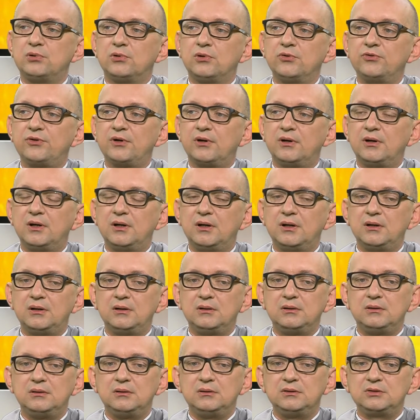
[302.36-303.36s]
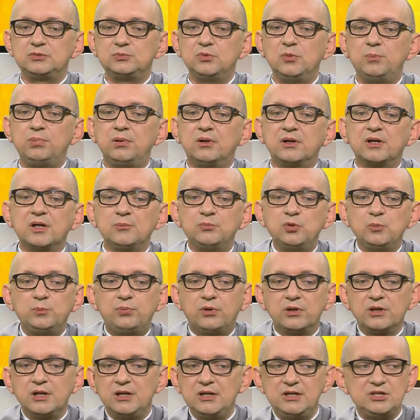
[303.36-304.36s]
pour autant. Hein. Je me planque un peu
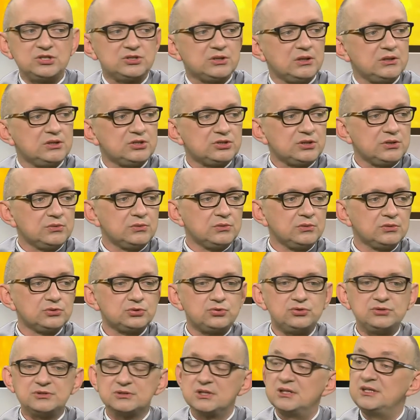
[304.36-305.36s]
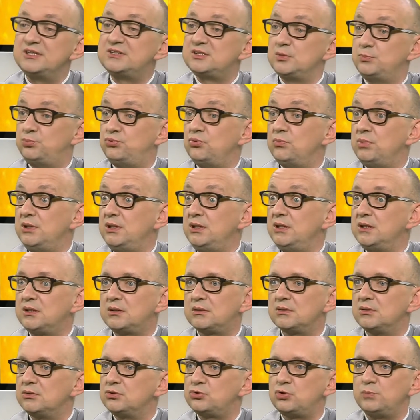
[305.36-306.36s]
pour y aller, j'ai honte. Je suis dans un lycée
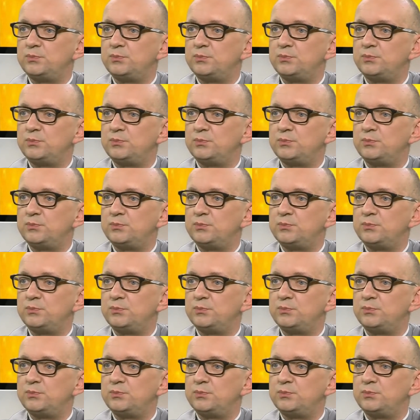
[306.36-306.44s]
public, je ne